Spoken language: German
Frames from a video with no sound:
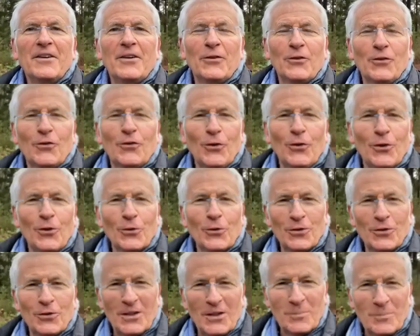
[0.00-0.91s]
Einen
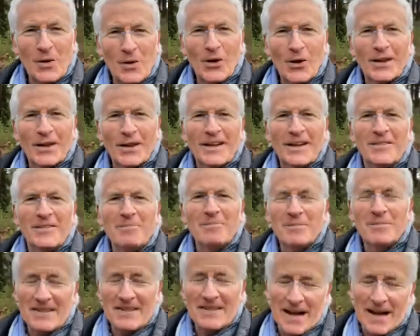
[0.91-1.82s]
schönen guten
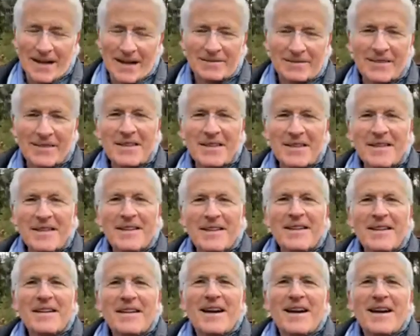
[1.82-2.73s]
Morgen. Ja,
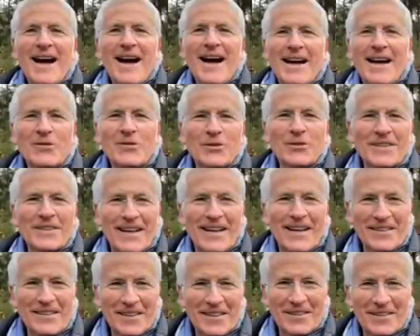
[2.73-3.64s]

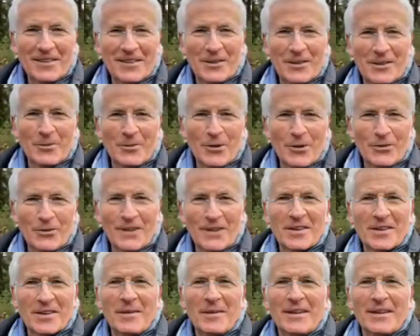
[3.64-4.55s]

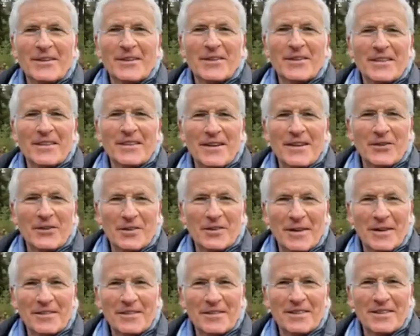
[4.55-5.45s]

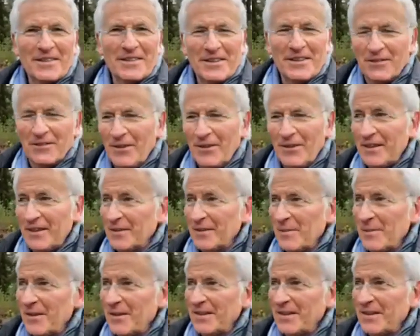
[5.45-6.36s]
31.12.2021. Ich
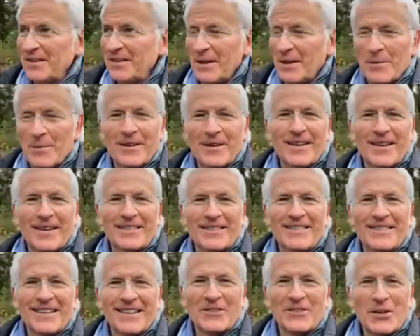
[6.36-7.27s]
will es mir nicht nehmen
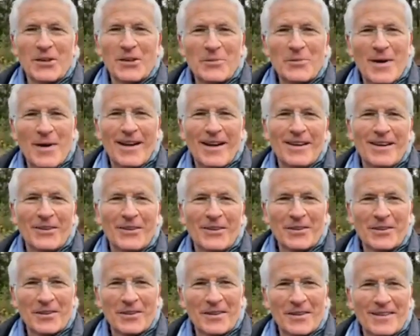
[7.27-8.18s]
lassen, da
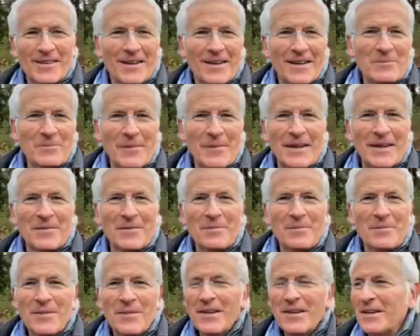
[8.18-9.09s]
nochmal aus
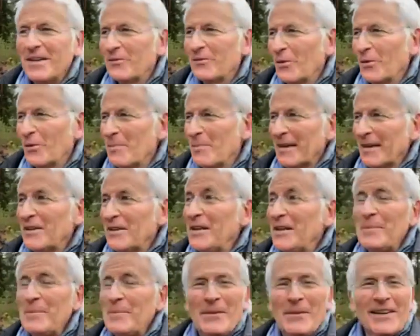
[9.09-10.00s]
meinem, von
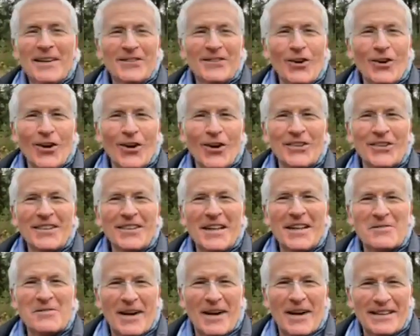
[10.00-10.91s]
meinen
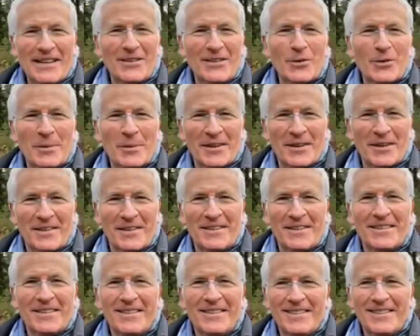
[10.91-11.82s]
Lieblingsorten den Wald zu
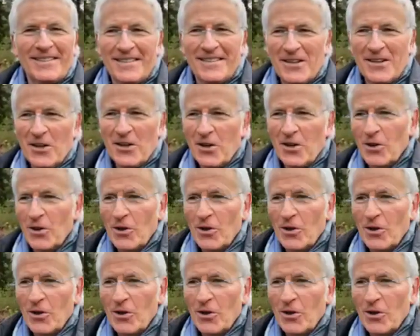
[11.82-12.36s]
berichten.